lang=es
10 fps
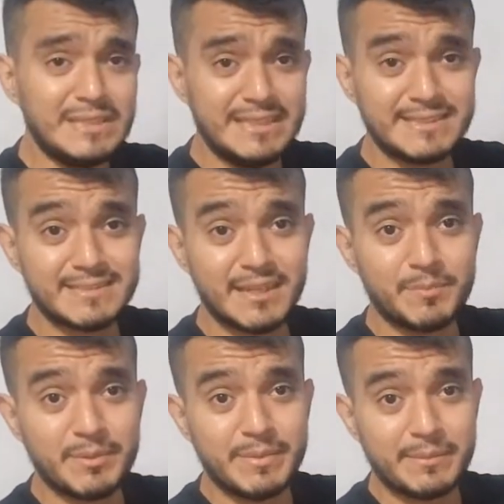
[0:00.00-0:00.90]
Este es el
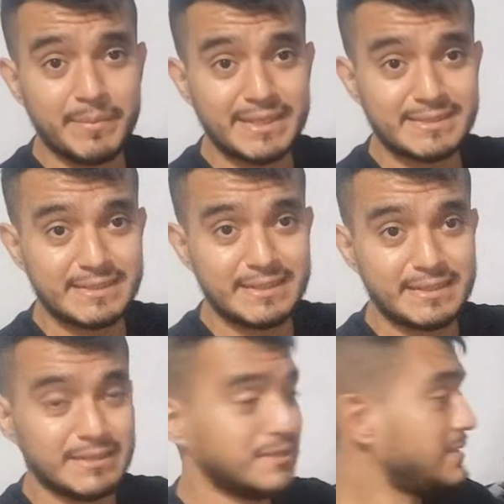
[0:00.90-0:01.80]
primer mes
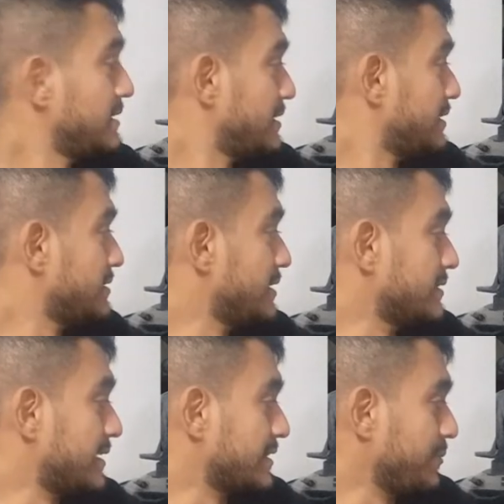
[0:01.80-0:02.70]
de, del
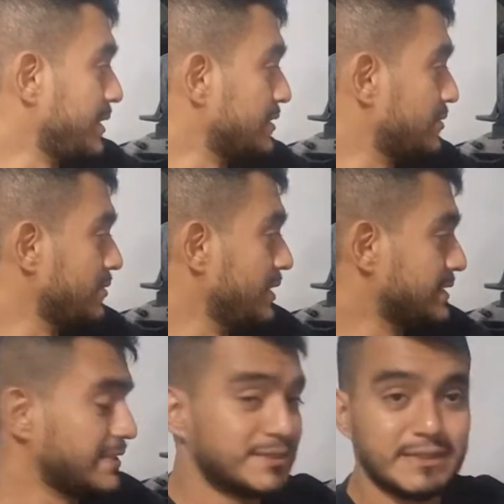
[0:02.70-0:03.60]
tratamiento.
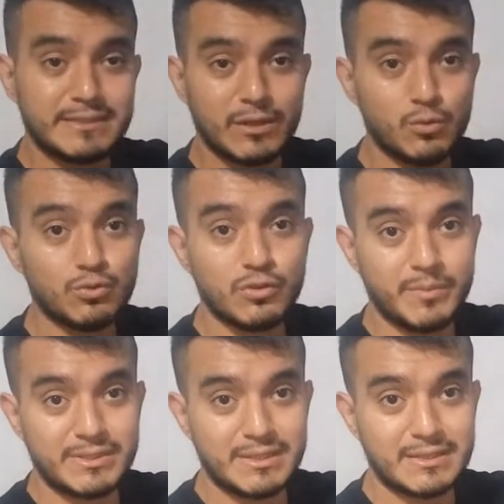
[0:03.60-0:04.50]
Este es el segundo
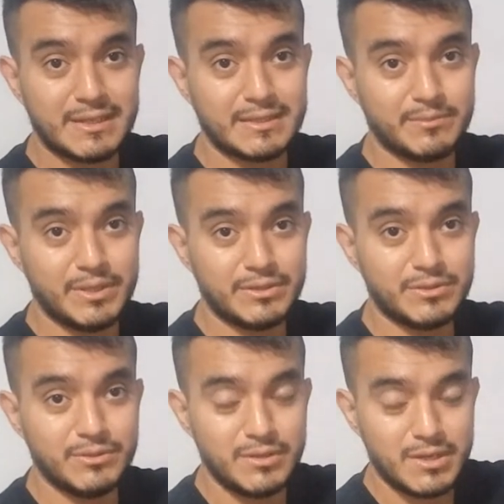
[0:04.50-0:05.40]
mes del
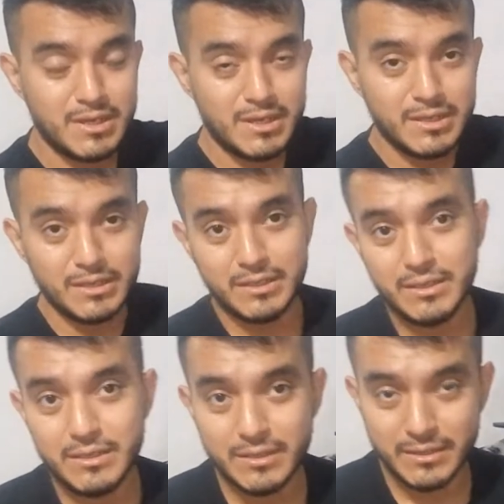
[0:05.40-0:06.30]
tratamiento. Y